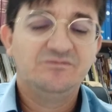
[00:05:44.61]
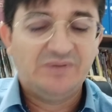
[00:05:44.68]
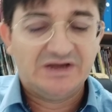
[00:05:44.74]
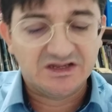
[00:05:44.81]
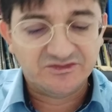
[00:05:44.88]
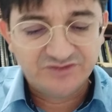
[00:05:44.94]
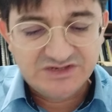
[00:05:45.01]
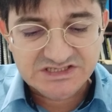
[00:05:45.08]

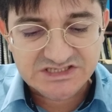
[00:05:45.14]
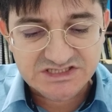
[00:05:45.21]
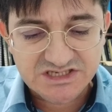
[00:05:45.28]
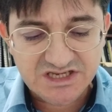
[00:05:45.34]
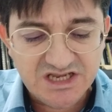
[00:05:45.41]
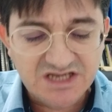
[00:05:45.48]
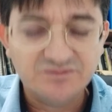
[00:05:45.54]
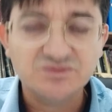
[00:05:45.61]
para
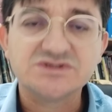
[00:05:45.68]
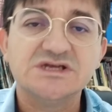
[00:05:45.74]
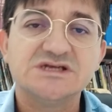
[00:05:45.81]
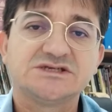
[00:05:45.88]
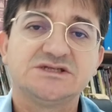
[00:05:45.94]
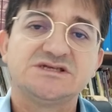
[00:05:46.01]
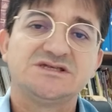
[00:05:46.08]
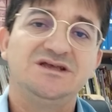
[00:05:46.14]
vencermos
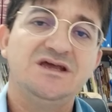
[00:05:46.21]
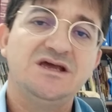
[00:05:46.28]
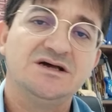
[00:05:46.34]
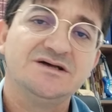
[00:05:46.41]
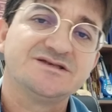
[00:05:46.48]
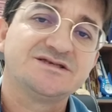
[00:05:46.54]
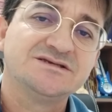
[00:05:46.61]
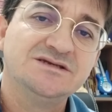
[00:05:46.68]
estas
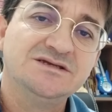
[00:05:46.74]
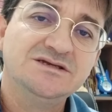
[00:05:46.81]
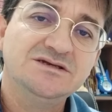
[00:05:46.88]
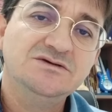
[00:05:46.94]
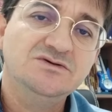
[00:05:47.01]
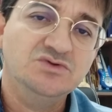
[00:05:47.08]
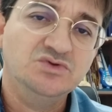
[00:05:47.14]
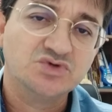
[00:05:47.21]
guerras
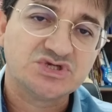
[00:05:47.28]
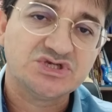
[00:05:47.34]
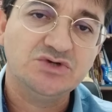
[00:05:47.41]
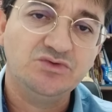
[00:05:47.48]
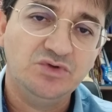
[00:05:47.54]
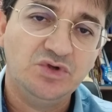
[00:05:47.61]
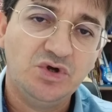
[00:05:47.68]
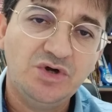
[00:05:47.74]
no
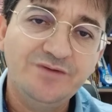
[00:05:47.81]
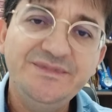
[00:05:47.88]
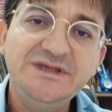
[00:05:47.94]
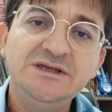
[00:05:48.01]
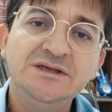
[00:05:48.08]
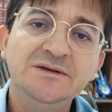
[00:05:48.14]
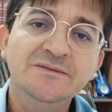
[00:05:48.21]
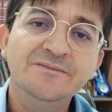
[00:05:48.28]
seu
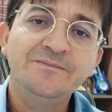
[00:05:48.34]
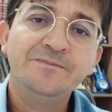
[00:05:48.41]
nome